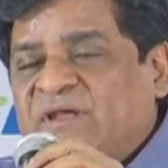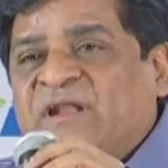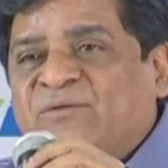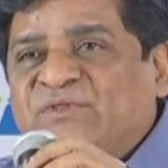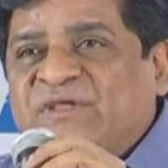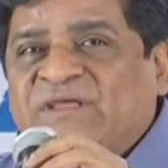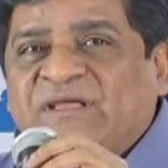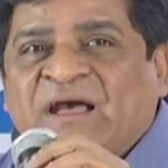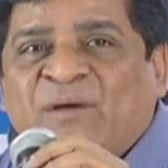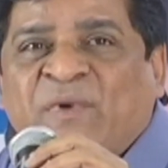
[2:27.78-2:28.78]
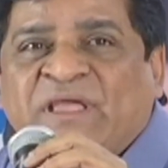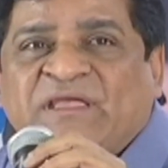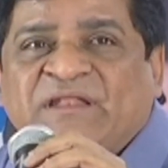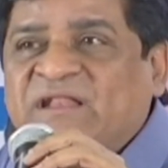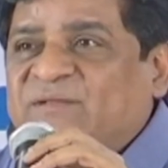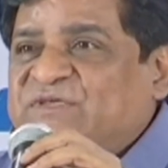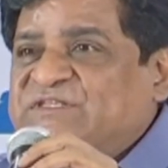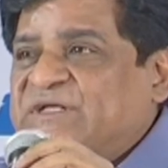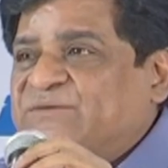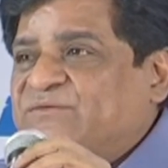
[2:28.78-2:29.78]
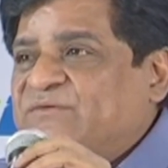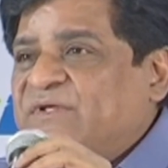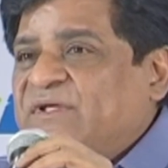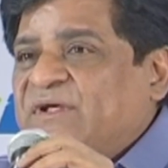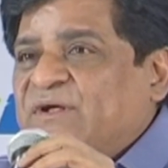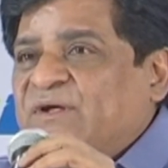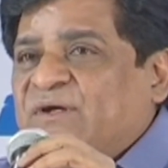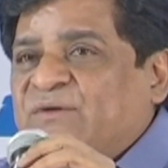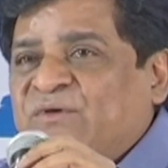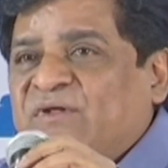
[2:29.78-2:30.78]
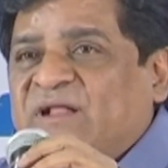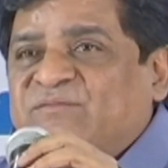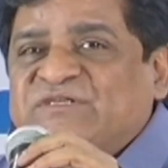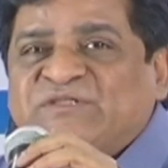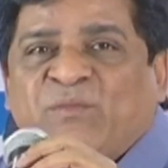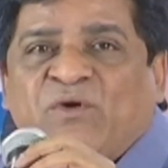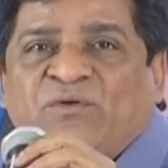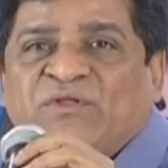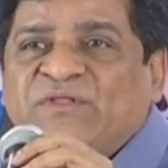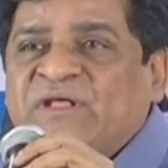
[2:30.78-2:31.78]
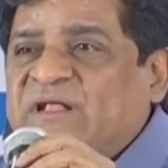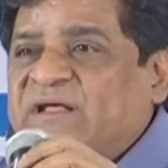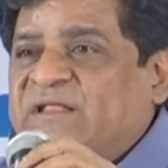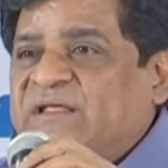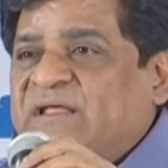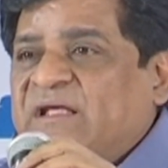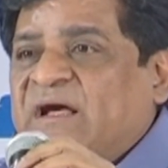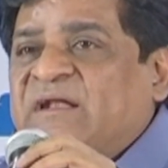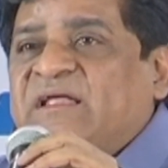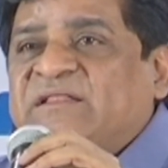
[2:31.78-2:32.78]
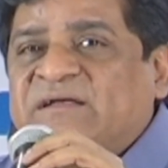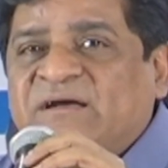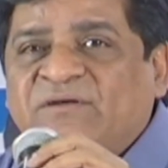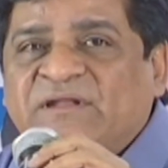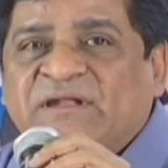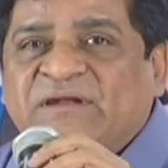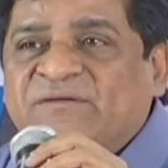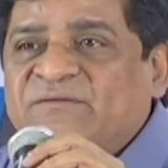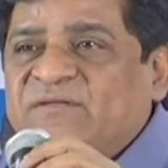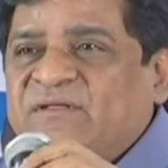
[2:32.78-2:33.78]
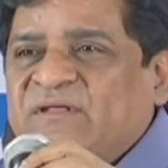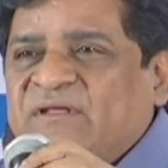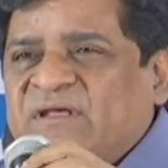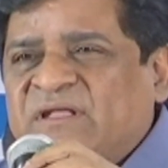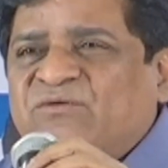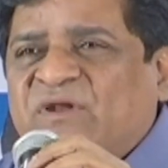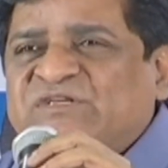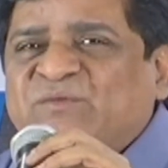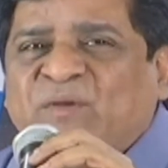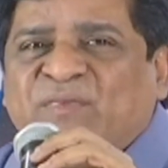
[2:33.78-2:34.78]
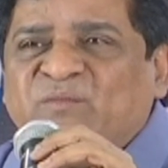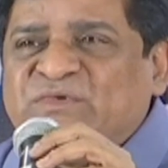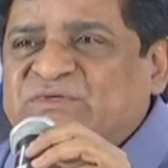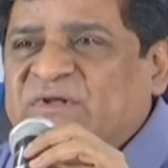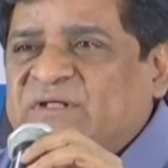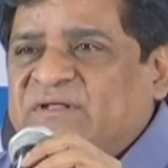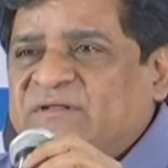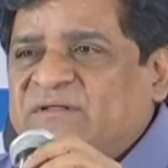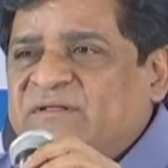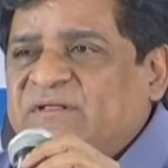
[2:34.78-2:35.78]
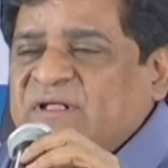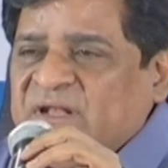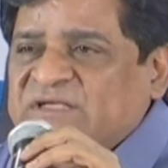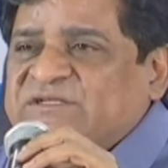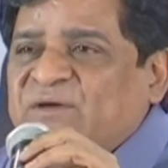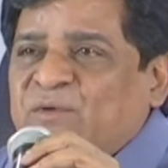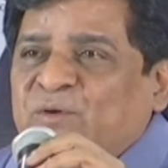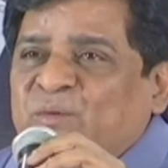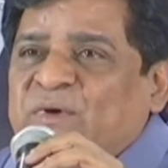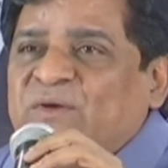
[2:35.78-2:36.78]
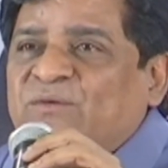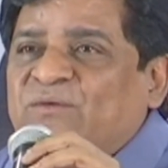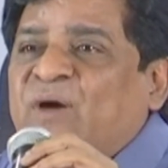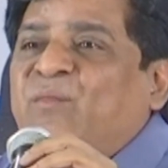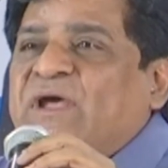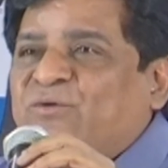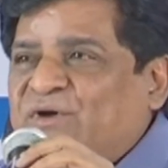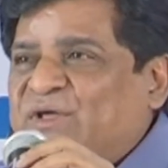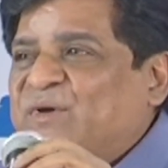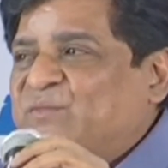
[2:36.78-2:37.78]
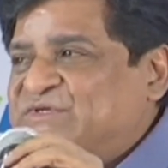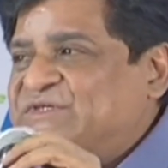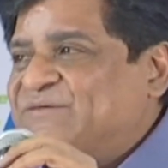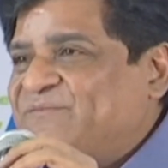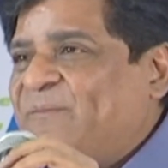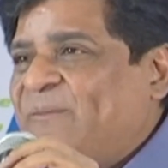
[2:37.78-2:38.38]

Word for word: ఇలా ఉంది ఆ అబ్బాయికి నేను హెల్ప్ చేశాను నువ్వేమైనా హెల్ప్ చేస్తే బాగుంటుంది అనగానే అన్న ఎంత కావాలి అన్నాడు ఎంతో లక్ష రూపాయలు పంపించాడు అన్న లక్ష యాభై వేల రూపాయలు ఆ అబ్బాయి అకౌంట్కి పంపించాడు